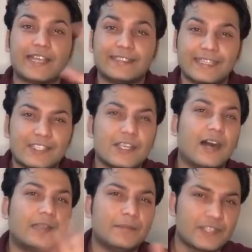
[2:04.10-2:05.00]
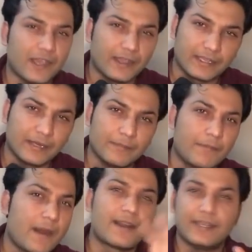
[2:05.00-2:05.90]
तहत एक जाल बिछाया गया
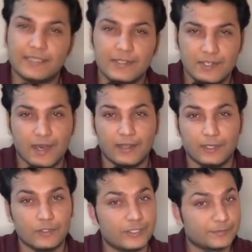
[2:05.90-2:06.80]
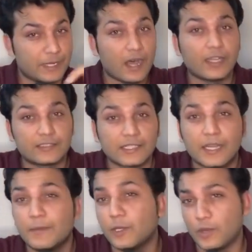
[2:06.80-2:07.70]
बाकायदा जाल जिस पर आज तक
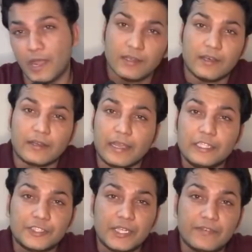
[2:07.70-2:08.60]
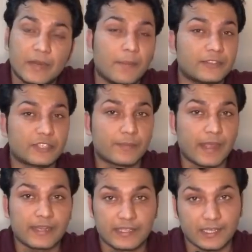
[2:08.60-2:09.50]
अमल हो रहा राहिल शरीफ का मास्टर
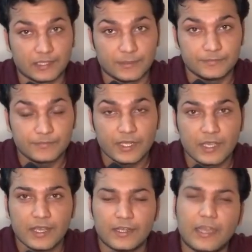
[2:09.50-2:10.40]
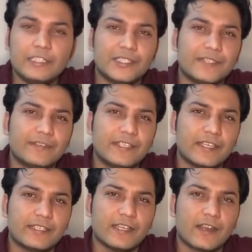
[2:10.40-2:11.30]
प्लान क्या था राहिल शरीफ ने यह
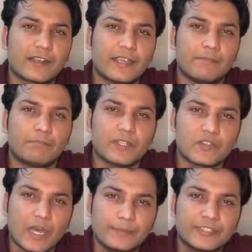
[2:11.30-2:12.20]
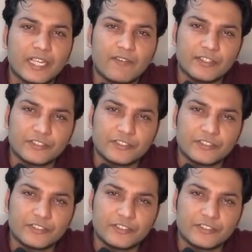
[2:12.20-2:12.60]
किया कि पंजाब से नवाज